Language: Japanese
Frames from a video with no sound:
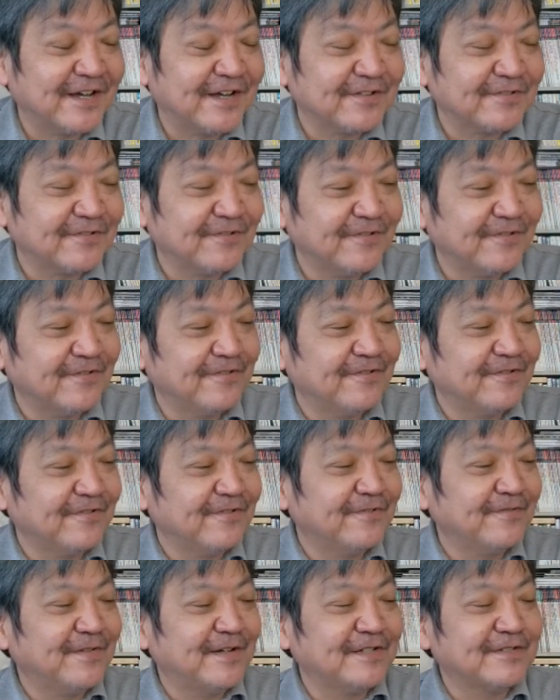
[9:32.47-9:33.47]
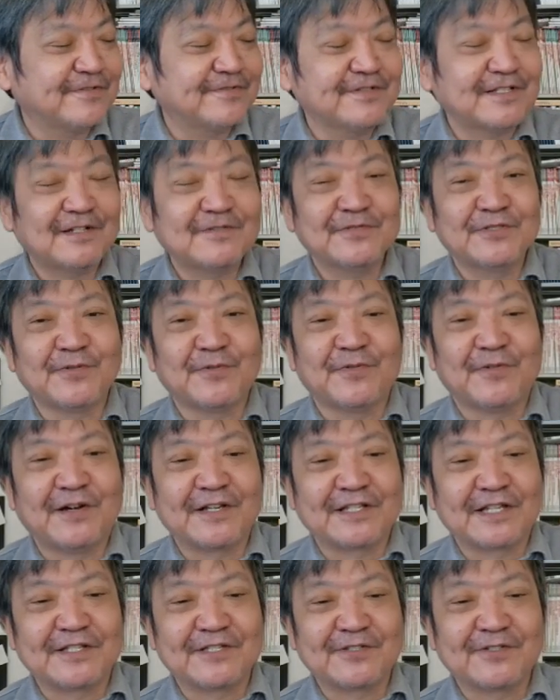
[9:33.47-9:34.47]
あのー、まあ、少なくとも
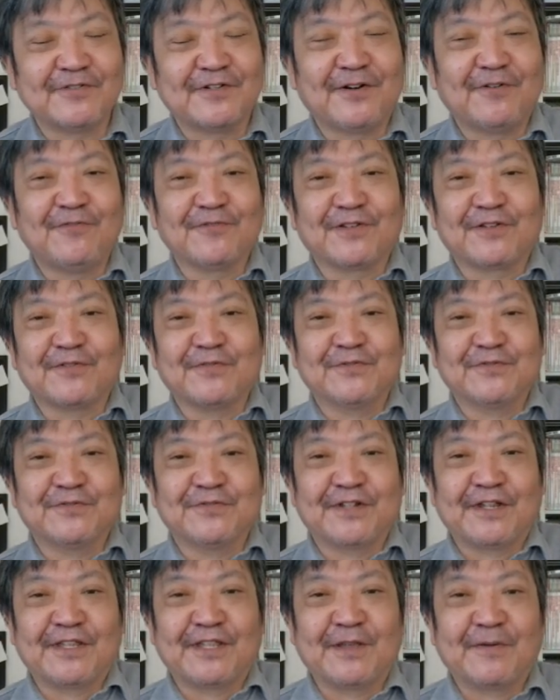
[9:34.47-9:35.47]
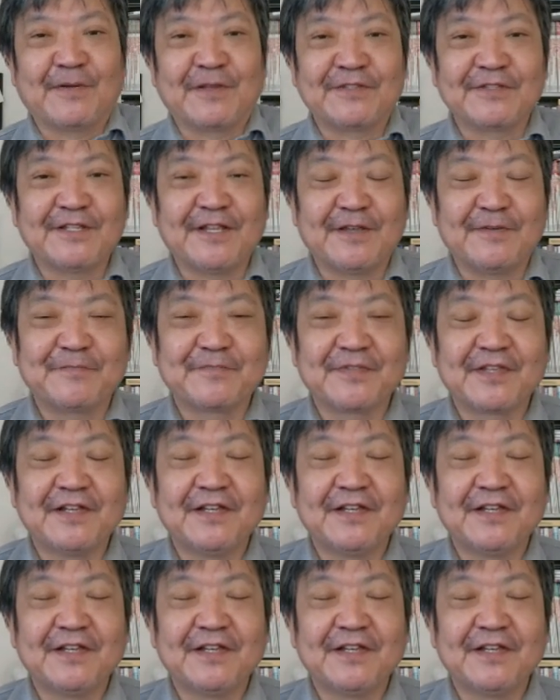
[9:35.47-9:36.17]
私とは大きくずれていますね。